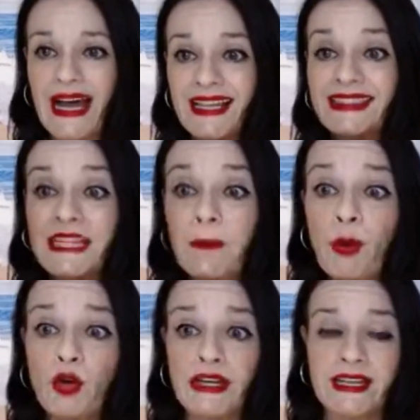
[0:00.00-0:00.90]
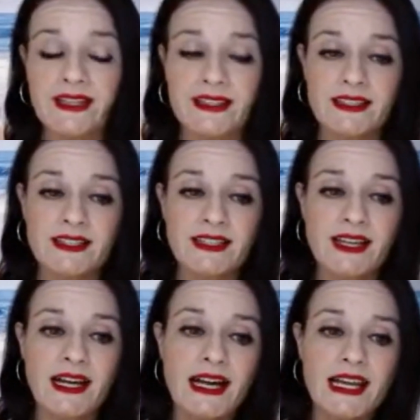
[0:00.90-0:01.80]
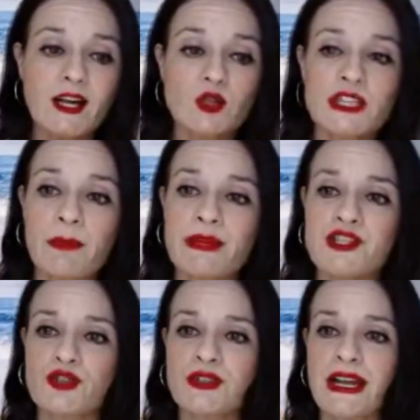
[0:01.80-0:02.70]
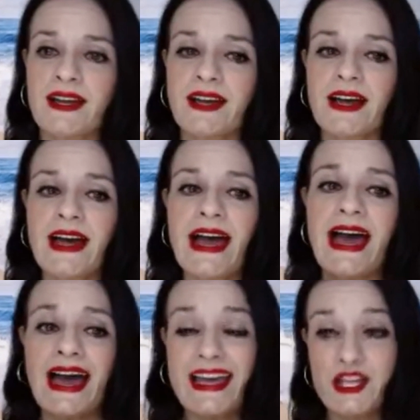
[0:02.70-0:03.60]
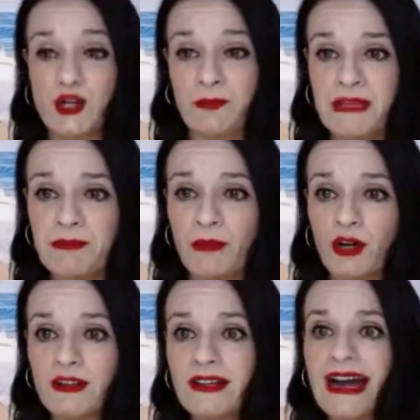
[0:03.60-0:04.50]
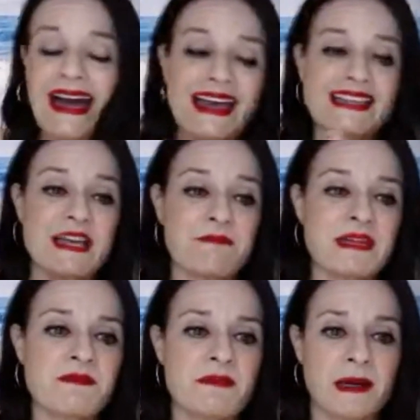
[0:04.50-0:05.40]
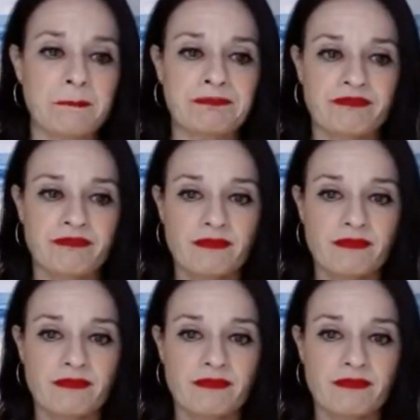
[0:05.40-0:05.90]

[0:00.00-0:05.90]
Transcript: anteponen a la otra persona a ellos mismos, a ellas mismas.